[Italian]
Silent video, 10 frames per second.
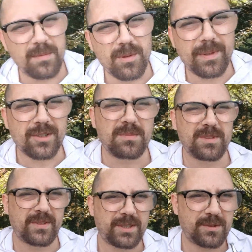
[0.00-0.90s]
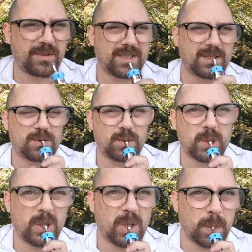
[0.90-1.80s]
mio parco preferito qui a
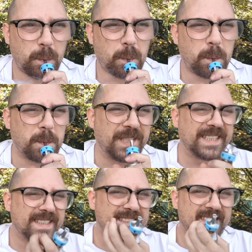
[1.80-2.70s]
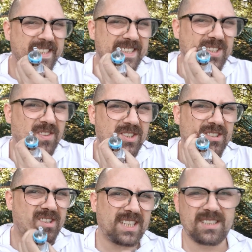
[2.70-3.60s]
Sassuolo siccome
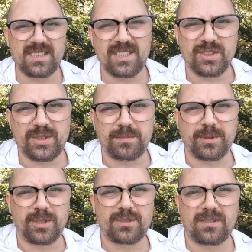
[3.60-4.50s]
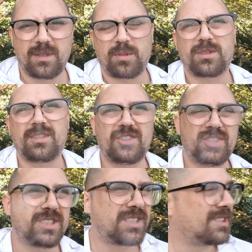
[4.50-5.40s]
sto in anticipo sono le
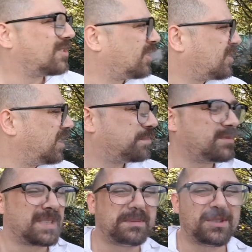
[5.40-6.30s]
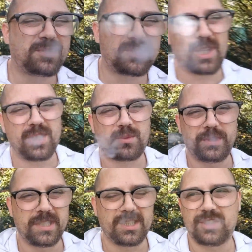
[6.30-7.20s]
14.38 l'appuntamento sono alle
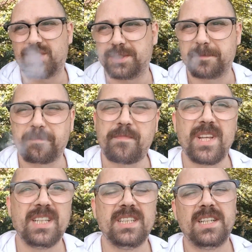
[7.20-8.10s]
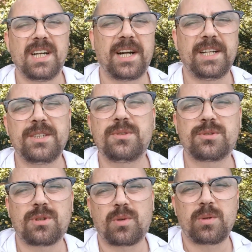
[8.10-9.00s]
15 adesso
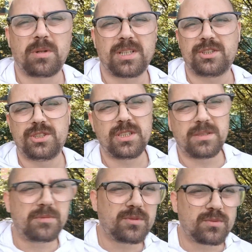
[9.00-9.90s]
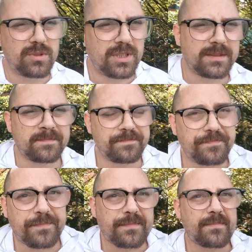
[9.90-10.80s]
sto qui una decina di minuti
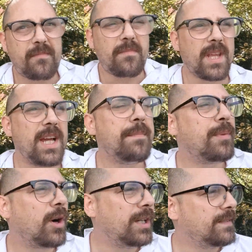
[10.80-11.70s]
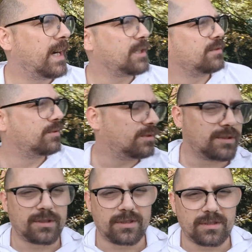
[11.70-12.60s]
e poi
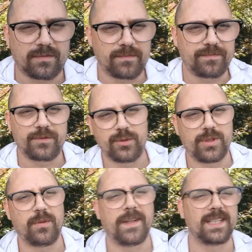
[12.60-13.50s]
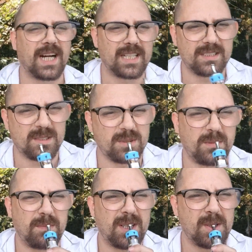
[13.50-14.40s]
vado dove devo andare insomma